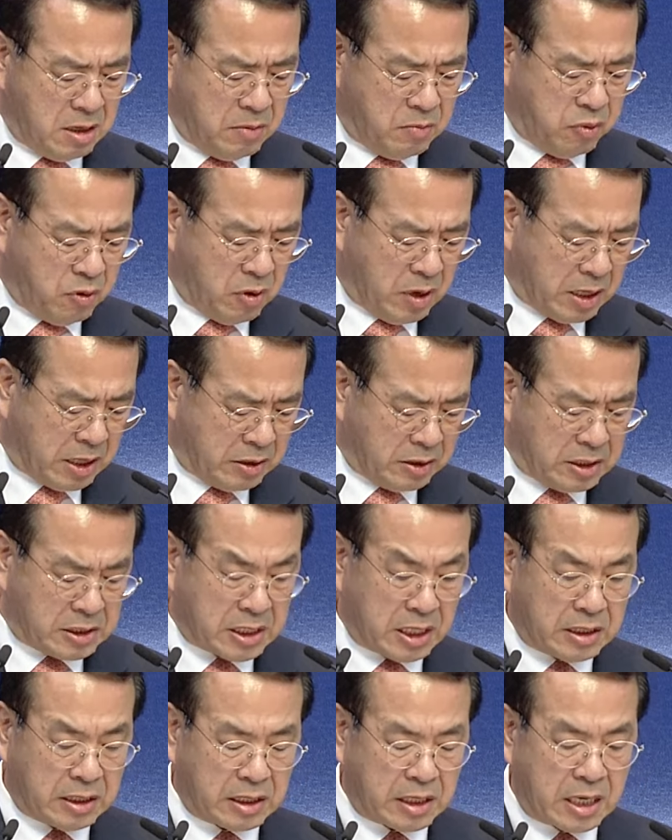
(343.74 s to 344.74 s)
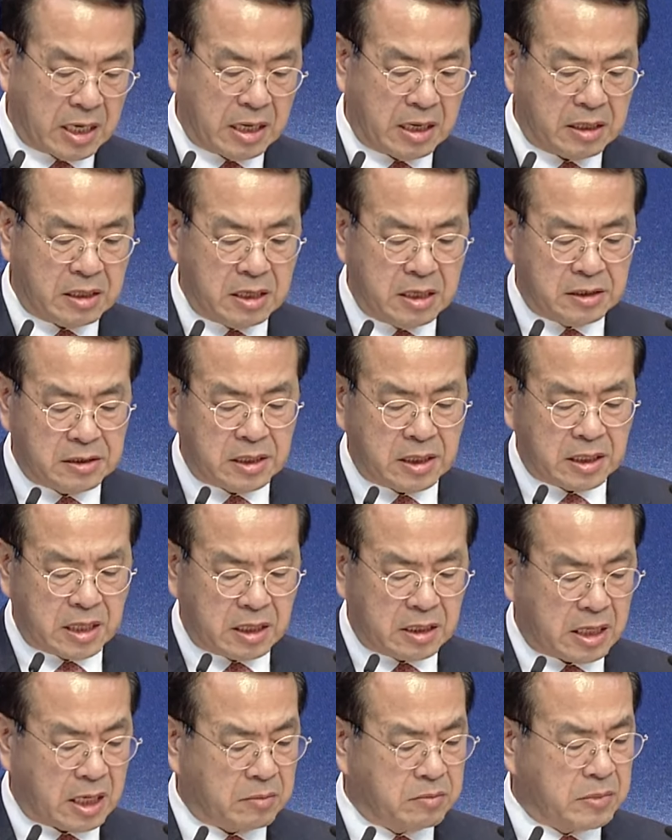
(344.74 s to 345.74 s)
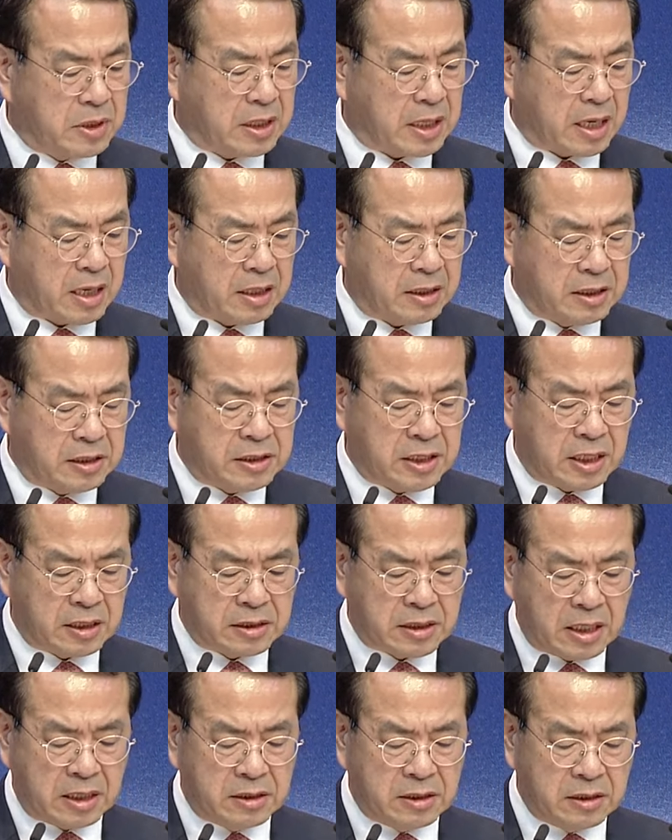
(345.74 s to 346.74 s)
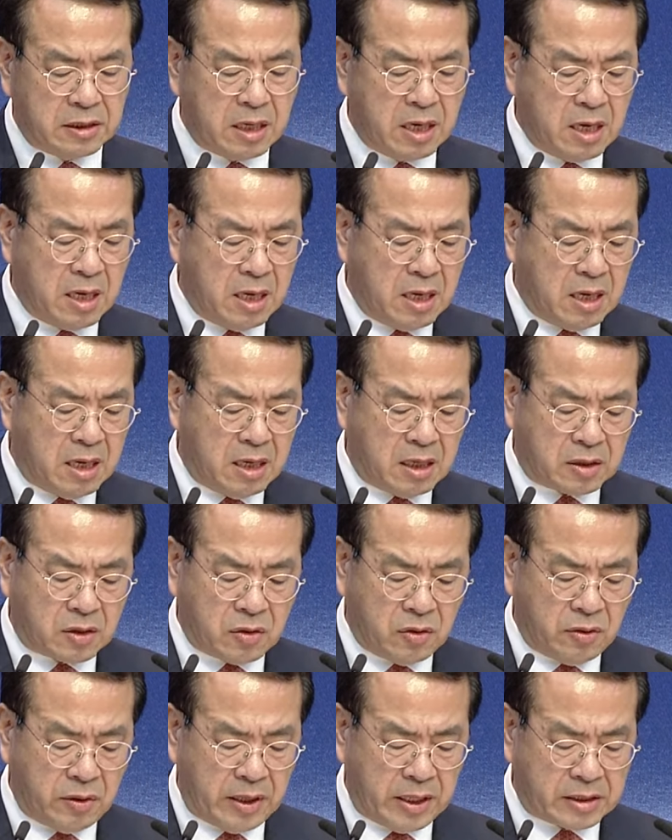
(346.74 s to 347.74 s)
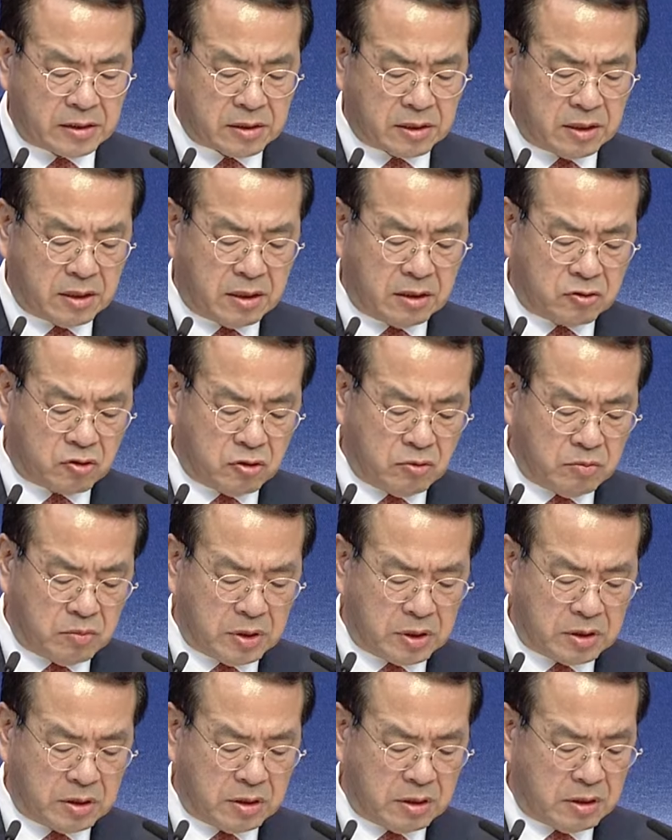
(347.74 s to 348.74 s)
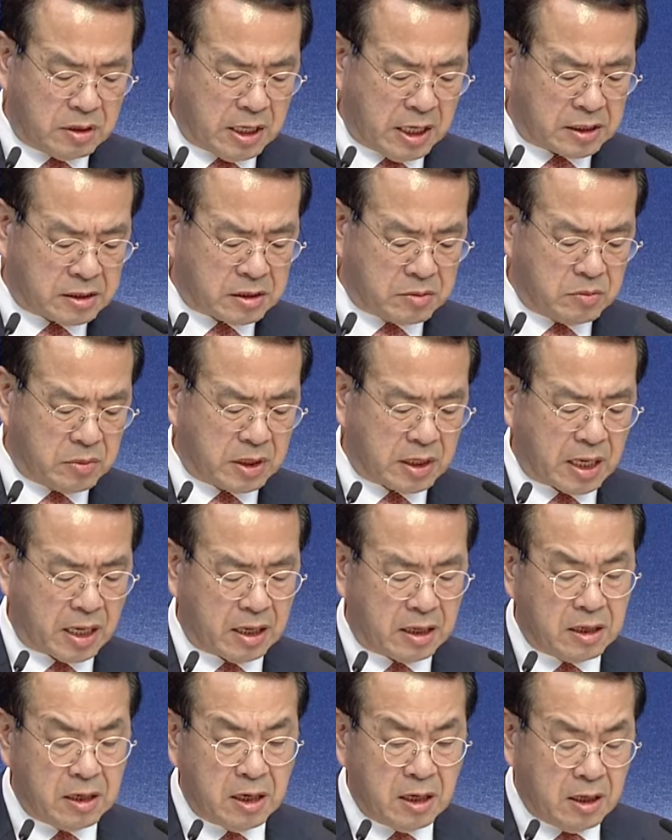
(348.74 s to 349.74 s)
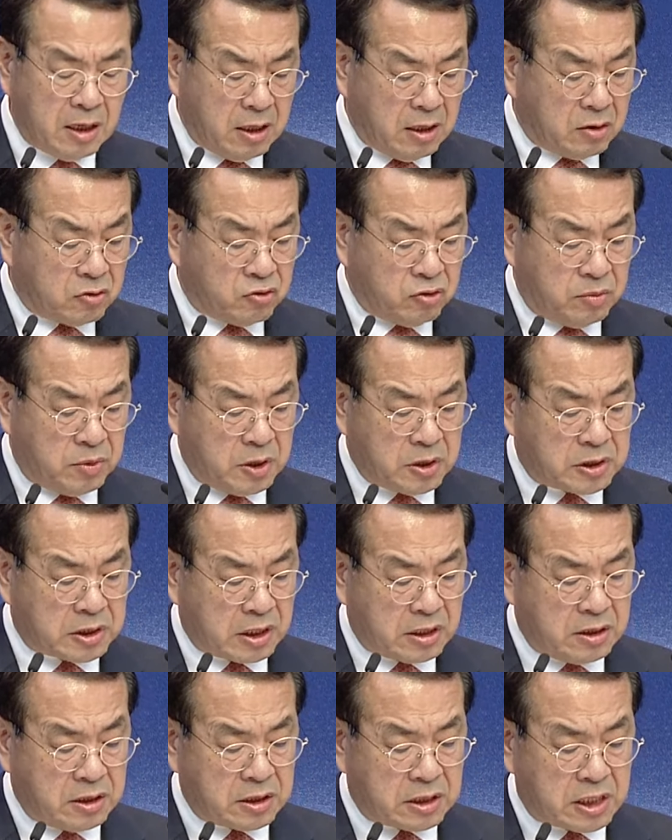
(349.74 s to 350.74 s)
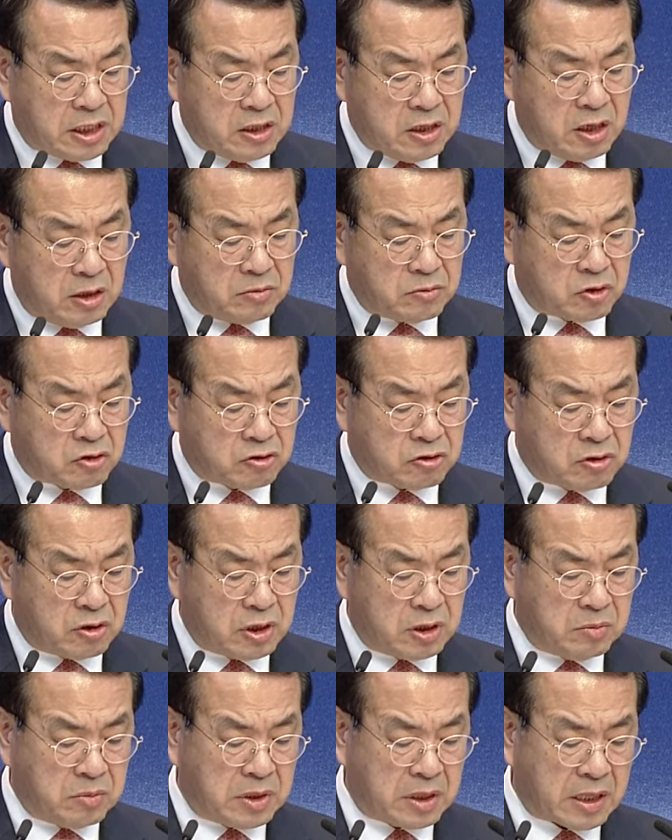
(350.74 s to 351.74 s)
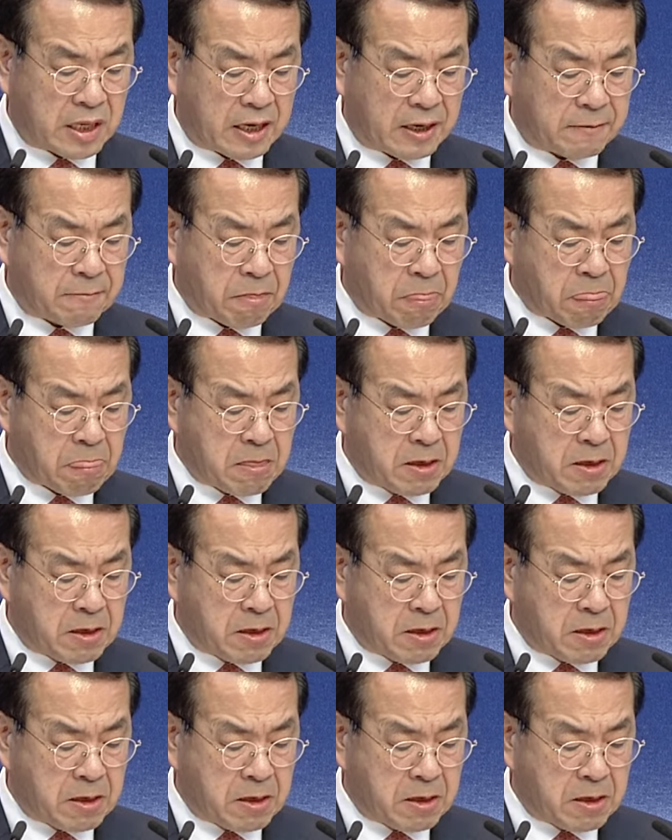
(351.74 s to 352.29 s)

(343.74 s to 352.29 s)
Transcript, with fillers: 보화가 되지 않는가 생각을 합니다. 이 책자는 교회에서 준비를 했습니다. 두 번째는 기념수건입니다.